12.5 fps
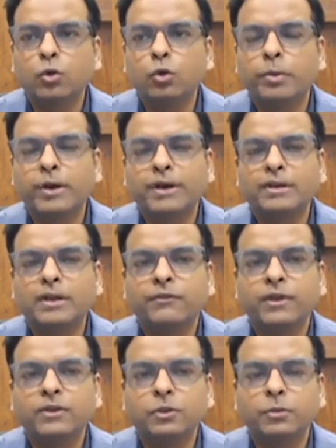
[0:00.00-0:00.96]
ऊपर की तरफ
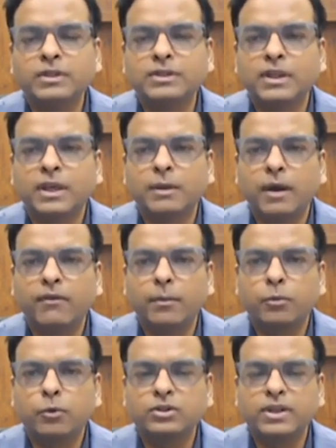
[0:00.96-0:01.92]
120 तक के भाव
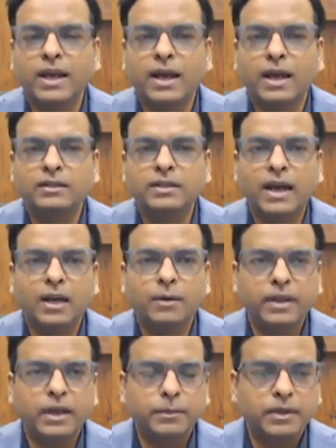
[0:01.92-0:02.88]
आपको छह आठ
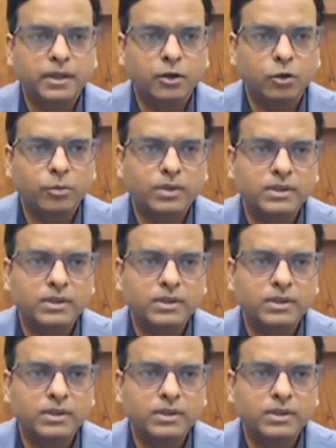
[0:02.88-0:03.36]
महीने में देखने को मिल